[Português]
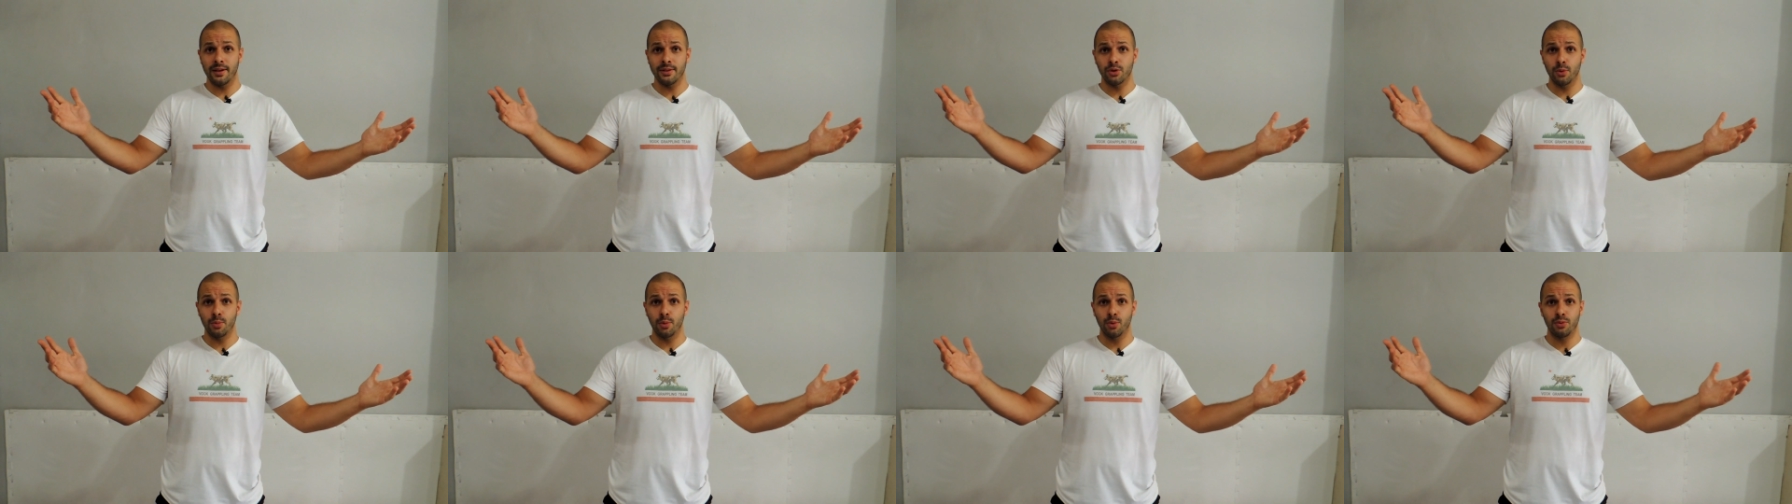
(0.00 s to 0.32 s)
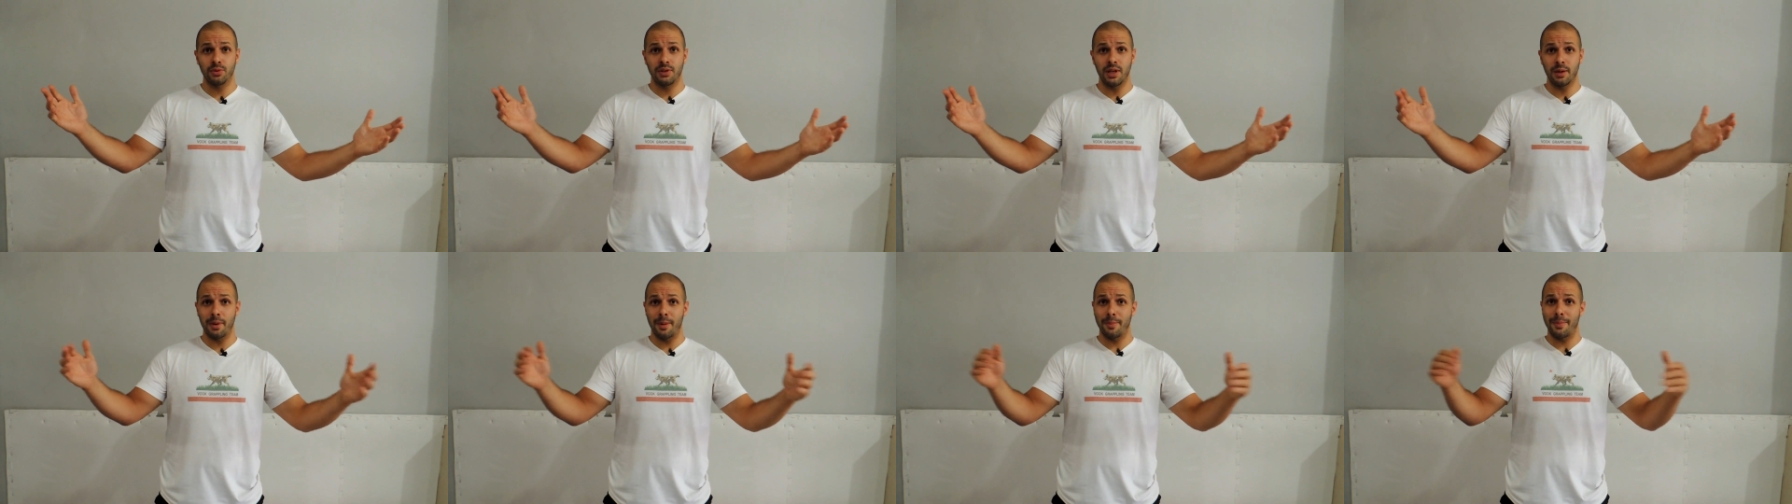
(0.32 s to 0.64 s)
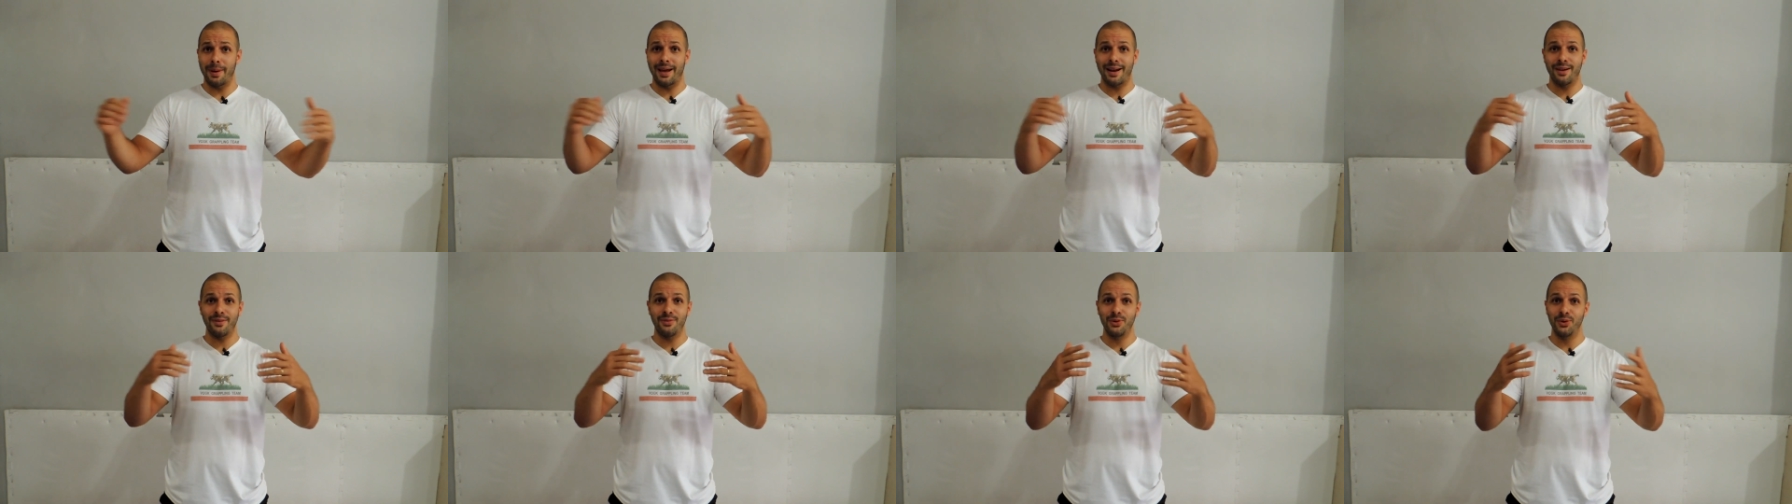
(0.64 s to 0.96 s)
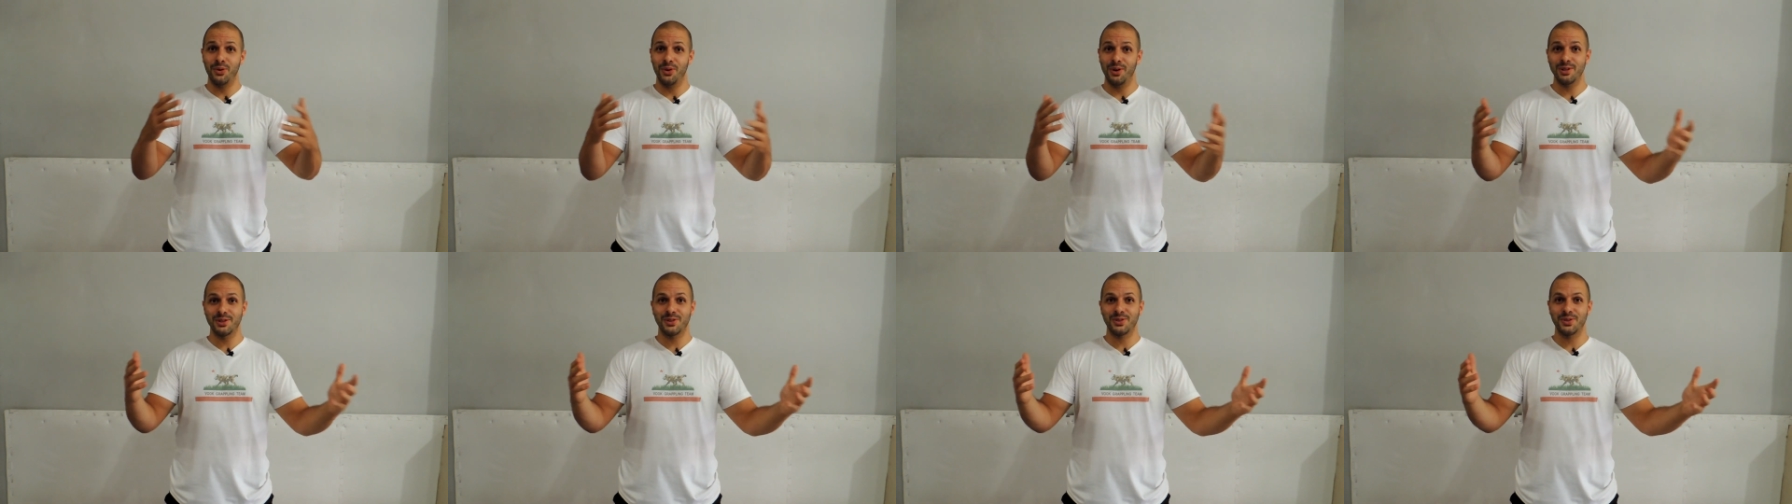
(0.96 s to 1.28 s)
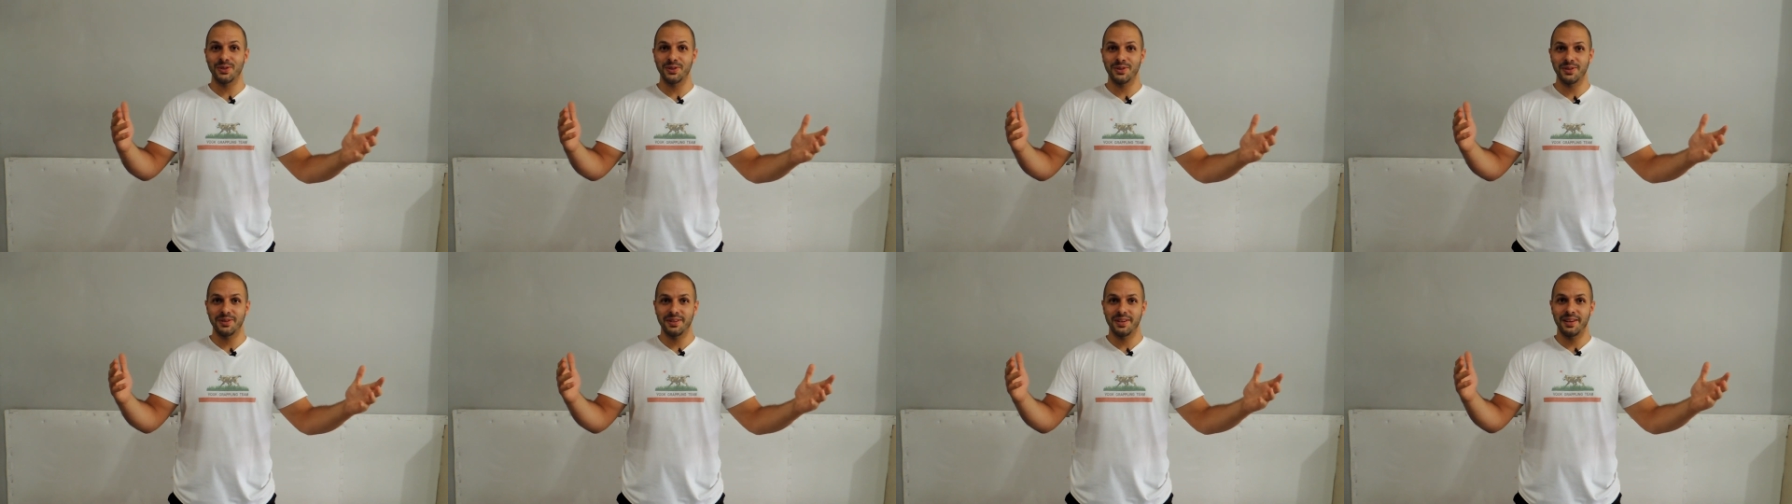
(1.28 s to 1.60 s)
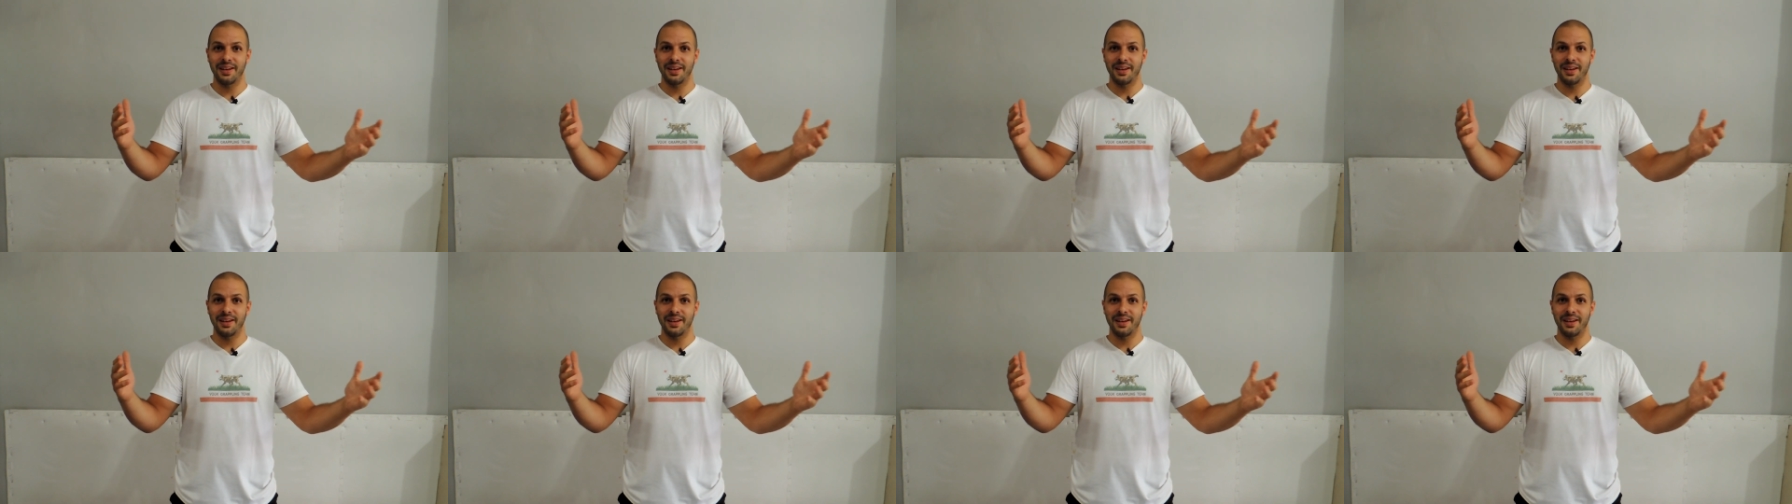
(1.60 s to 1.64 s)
falar sobre um tema maravilhoso: